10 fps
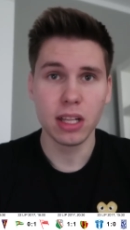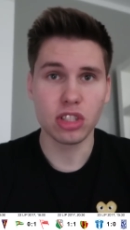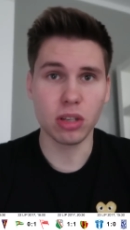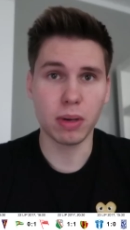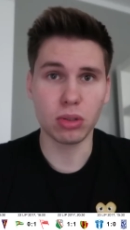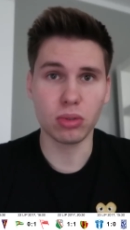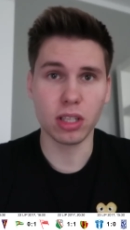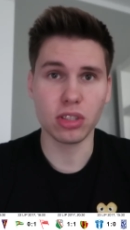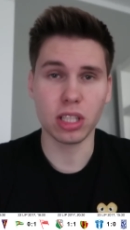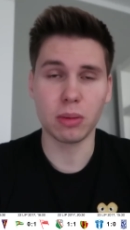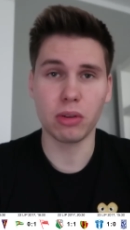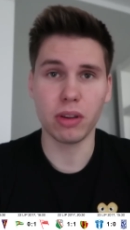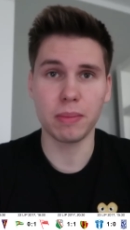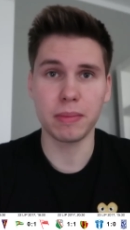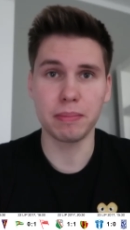trzeba tutaj, że tak
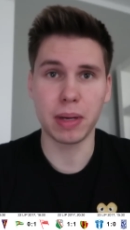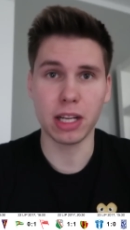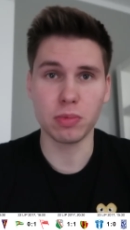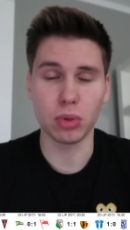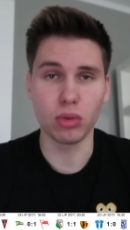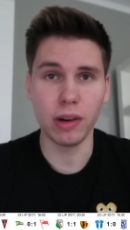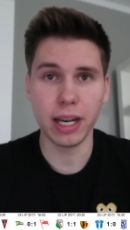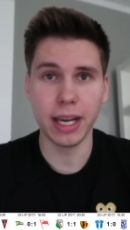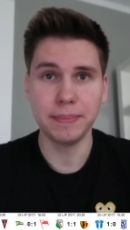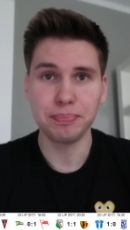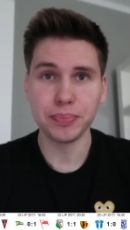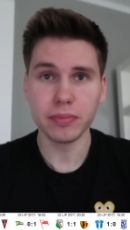powiem, brać pod uwagę.